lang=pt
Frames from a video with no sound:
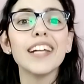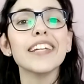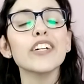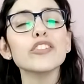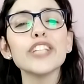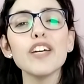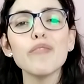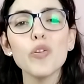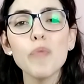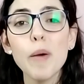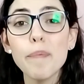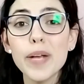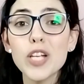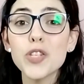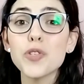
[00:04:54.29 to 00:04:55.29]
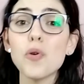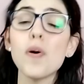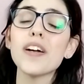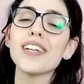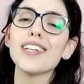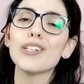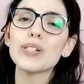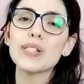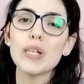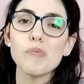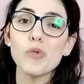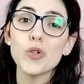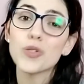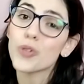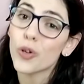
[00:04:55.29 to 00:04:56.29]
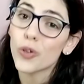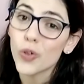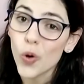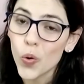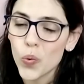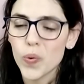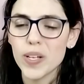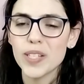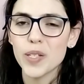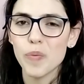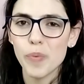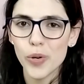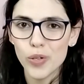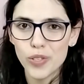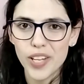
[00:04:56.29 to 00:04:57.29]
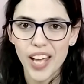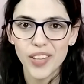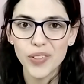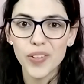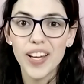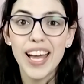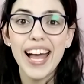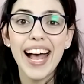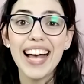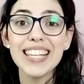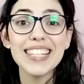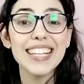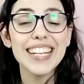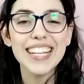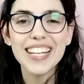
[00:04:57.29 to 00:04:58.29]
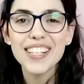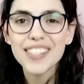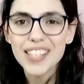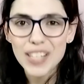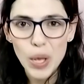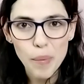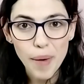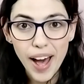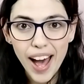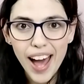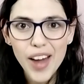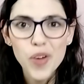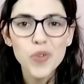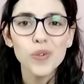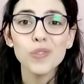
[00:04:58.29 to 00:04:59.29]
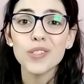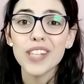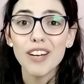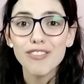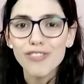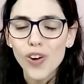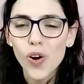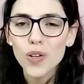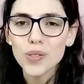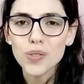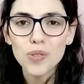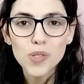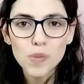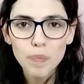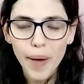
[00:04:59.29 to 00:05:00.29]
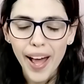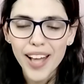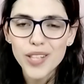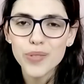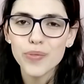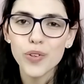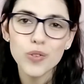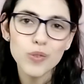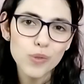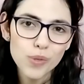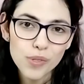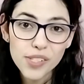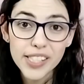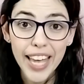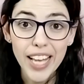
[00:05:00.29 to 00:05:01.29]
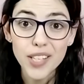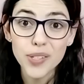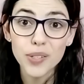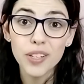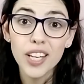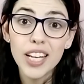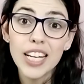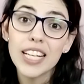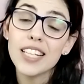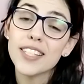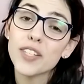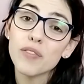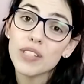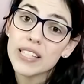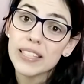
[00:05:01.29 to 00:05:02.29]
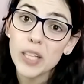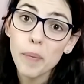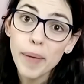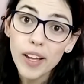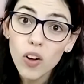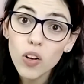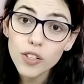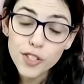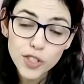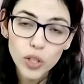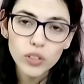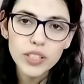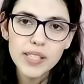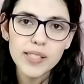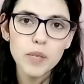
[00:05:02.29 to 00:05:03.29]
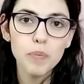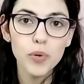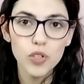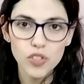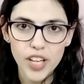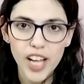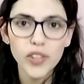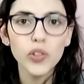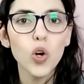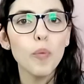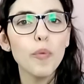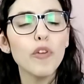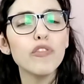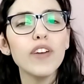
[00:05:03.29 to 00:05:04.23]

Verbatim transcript: Não teve uma pessoa que não se emocionou com esse projeto. As crianças amaram, os avós, os pais, foi um sucesso. E se você também gostou desse projeto, como eu